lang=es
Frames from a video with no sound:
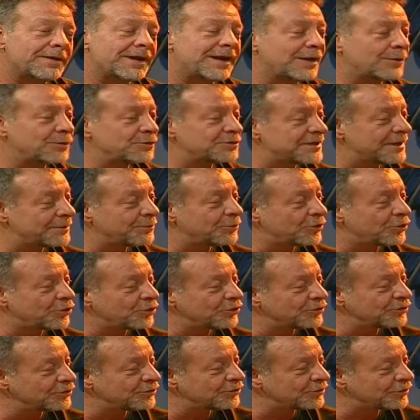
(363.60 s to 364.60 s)
la escuchamos
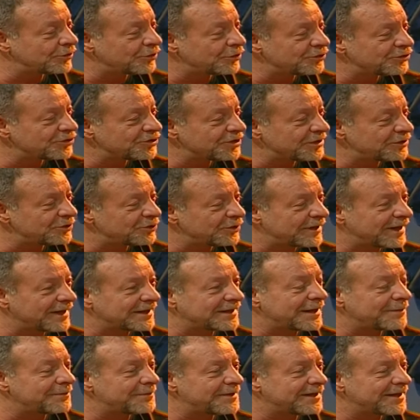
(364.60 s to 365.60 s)
con, con Sisto de
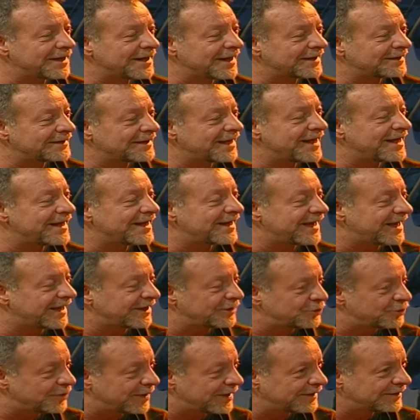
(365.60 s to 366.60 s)
Natamiski cantar en
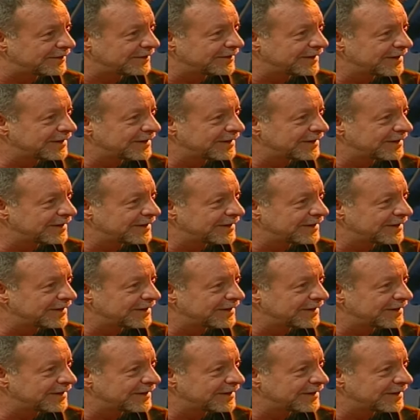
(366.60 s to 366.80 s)
quechua